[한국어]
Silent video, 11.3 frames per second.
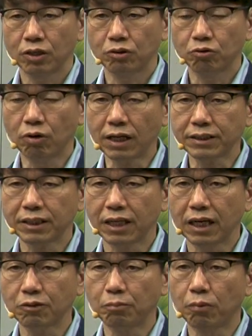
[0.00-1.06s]
유학사에
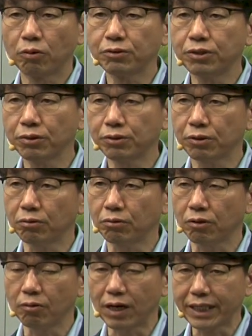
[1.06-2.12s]
아주
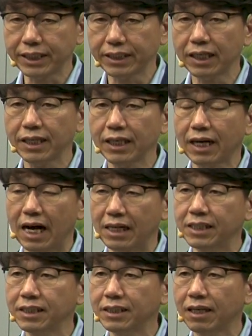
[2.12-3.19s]
본격적으로 확실하게
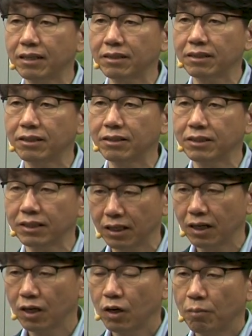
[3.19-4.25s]
각인이 되는 거는
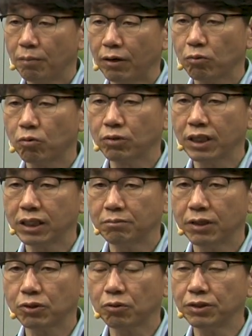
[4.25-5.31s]
바로
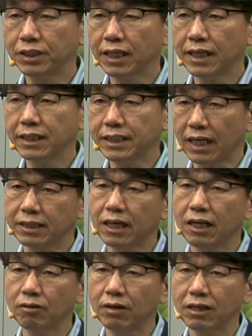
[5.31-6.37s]
공자님의 손자인
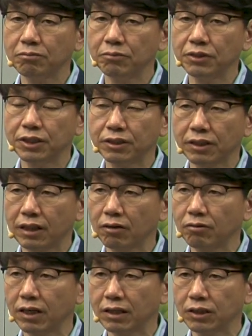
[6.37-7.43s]
자사라고 하는 분이
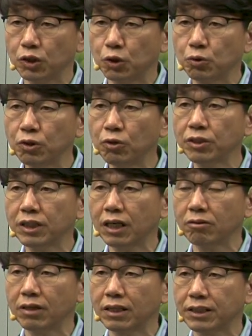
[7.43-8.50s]
썼다고 하는
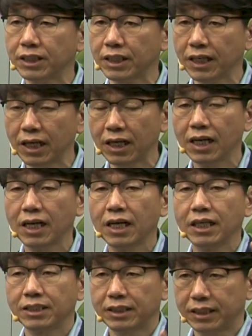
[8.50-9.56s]
중용이라고 하는 책에
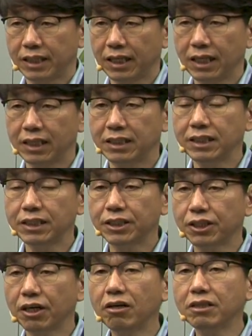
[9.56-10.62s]
제일
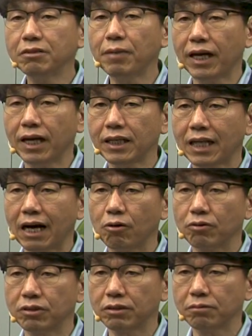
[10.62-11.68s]
처음에
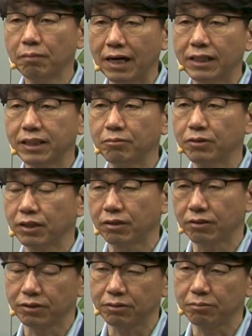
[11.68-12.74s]
나오는 말 때문에
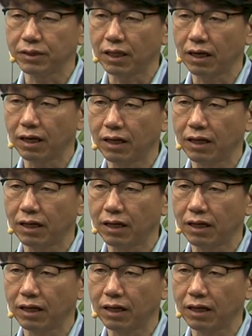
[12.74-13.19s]
그렇습니다.